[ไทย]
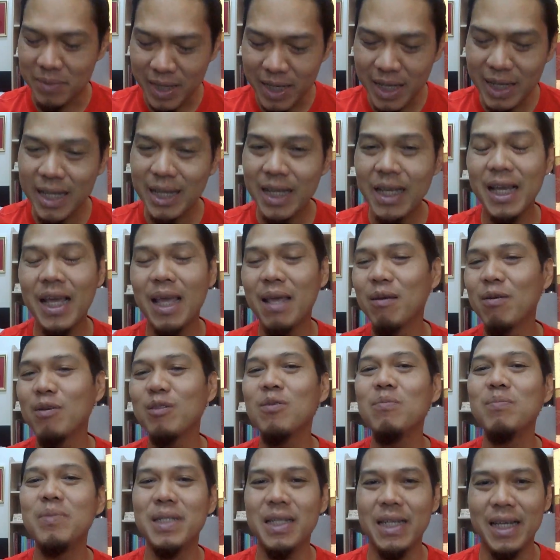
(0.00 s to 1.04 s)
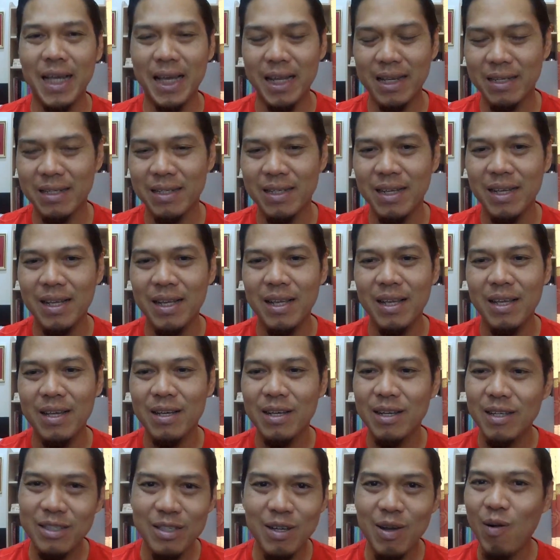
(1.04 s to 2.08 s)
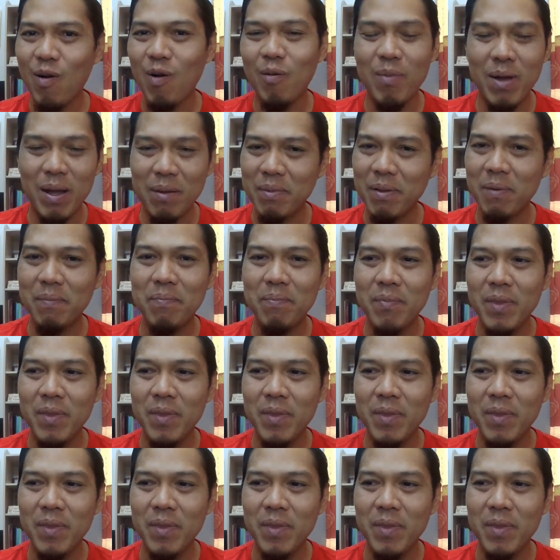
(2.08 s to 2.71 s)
คิดยังไงก็ต้องเป็นอย่างนั้น ก็จะออกมาแบบ